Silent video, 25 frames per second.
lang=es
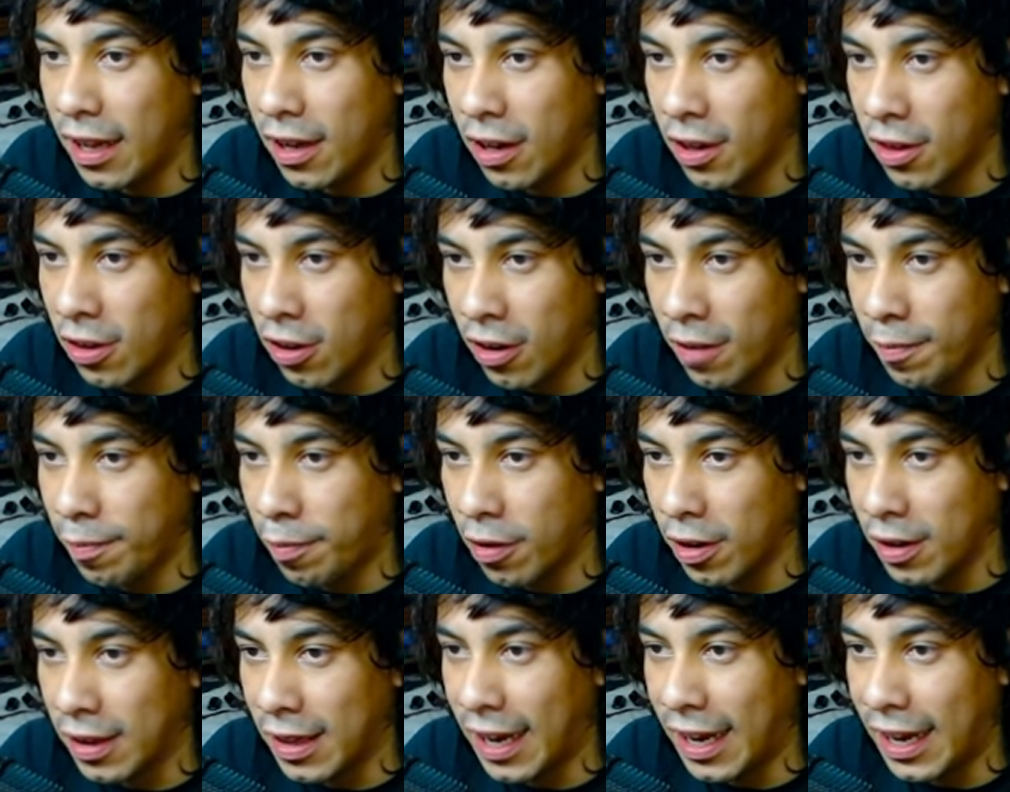Eso no
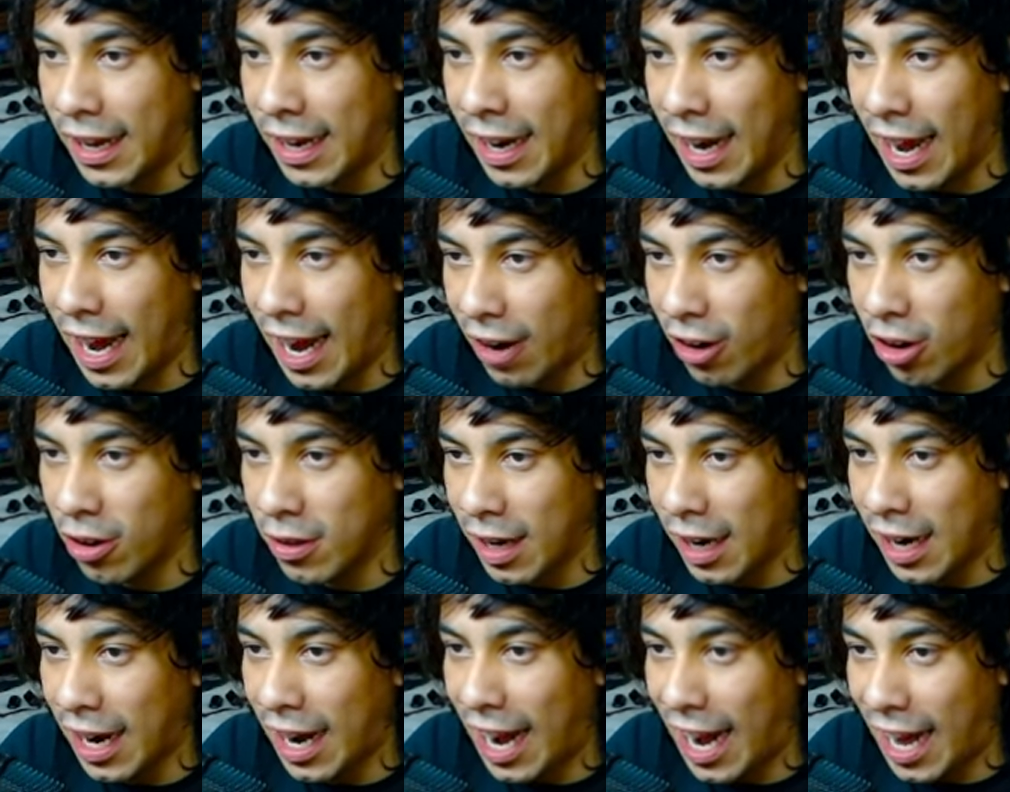importa. Cuando
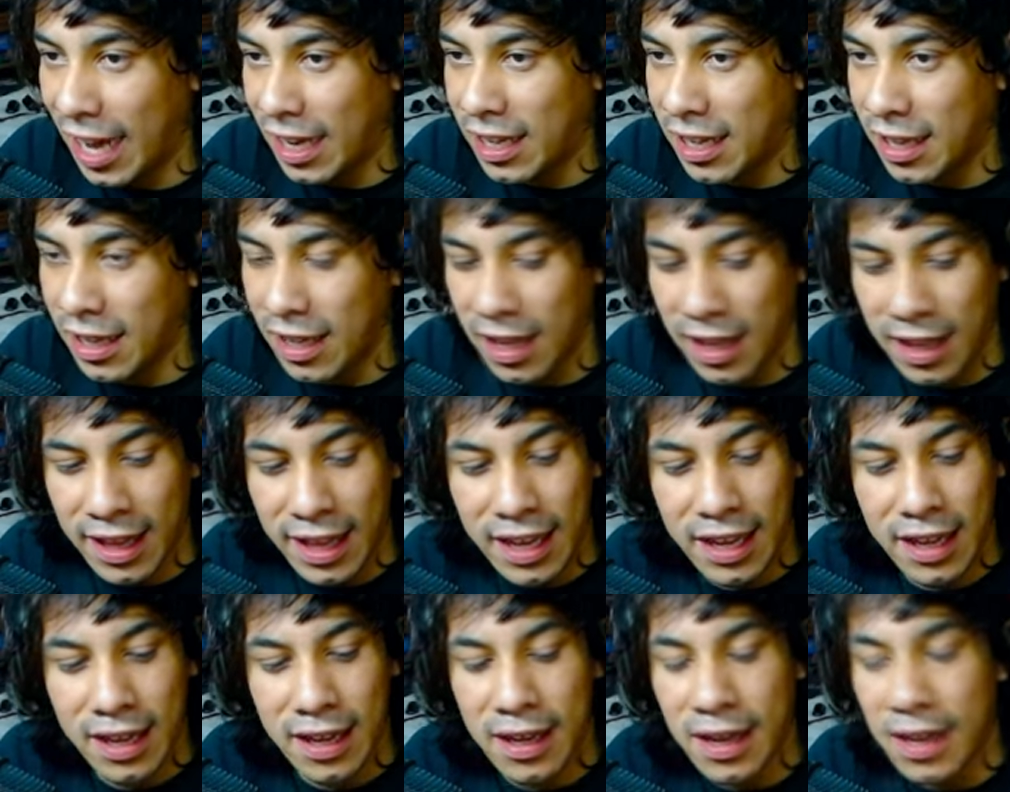salga
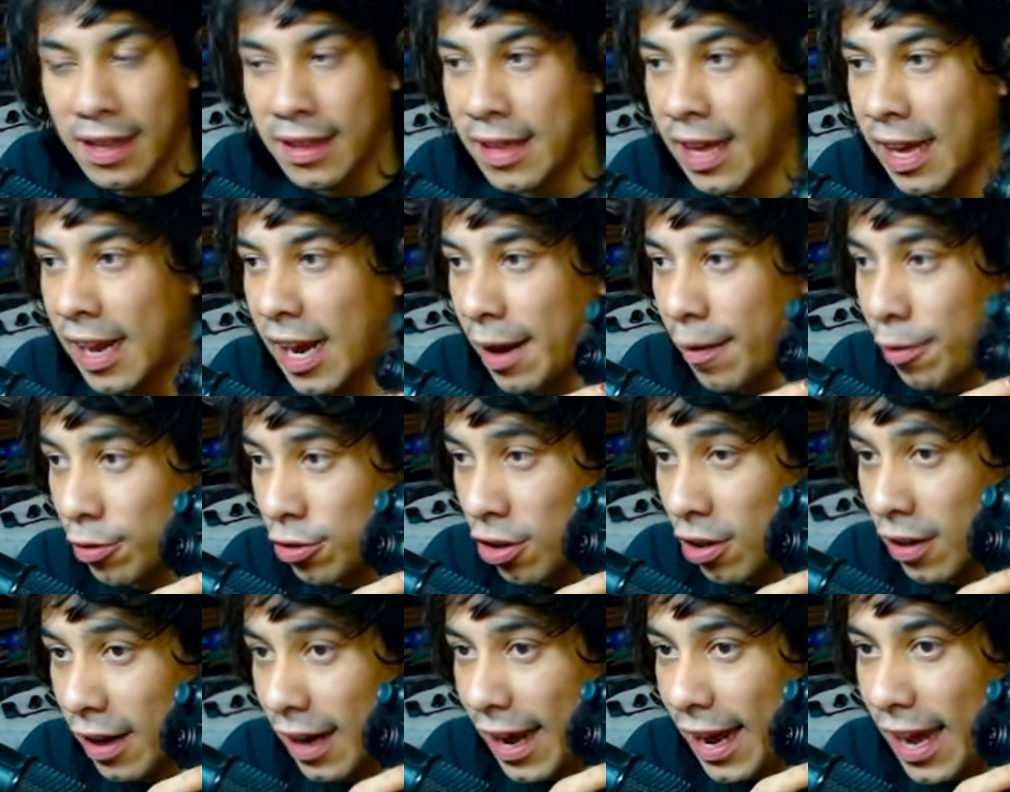HDD, dale el
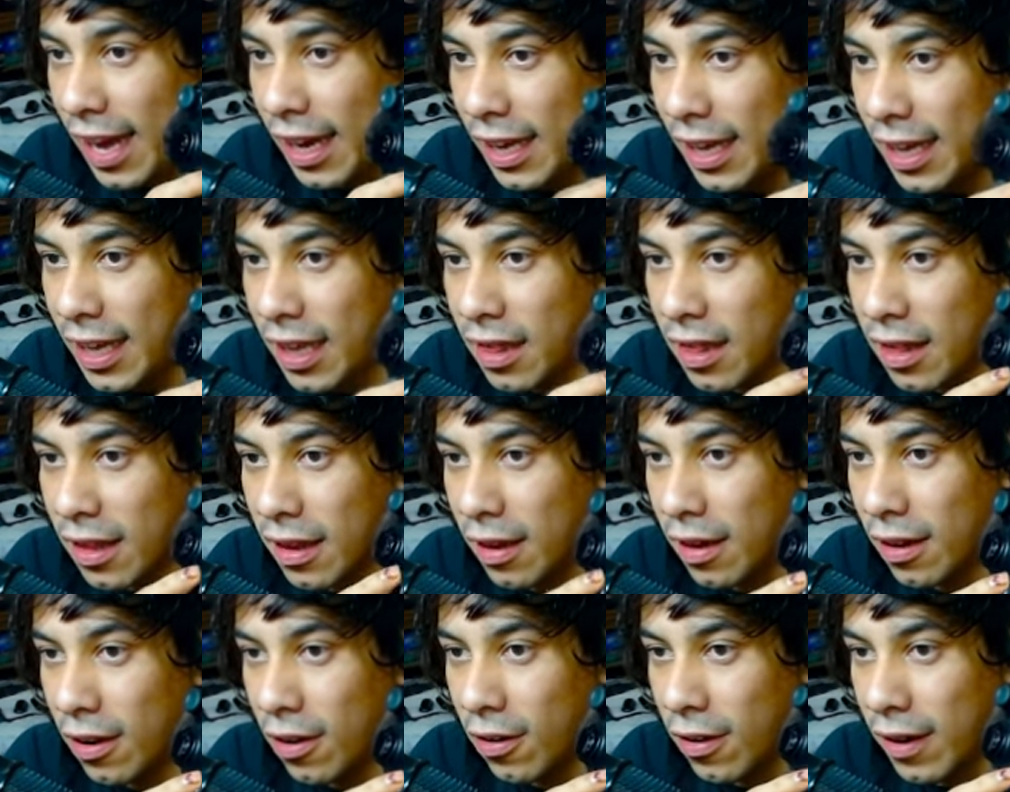botón X,
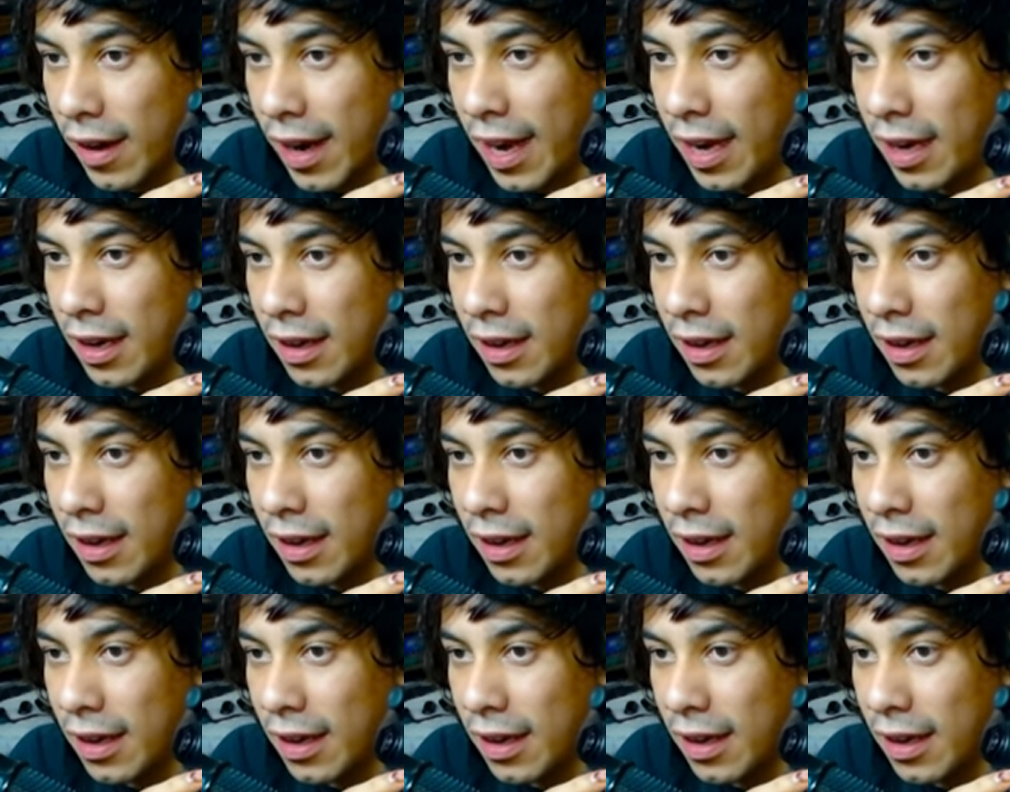¿ok?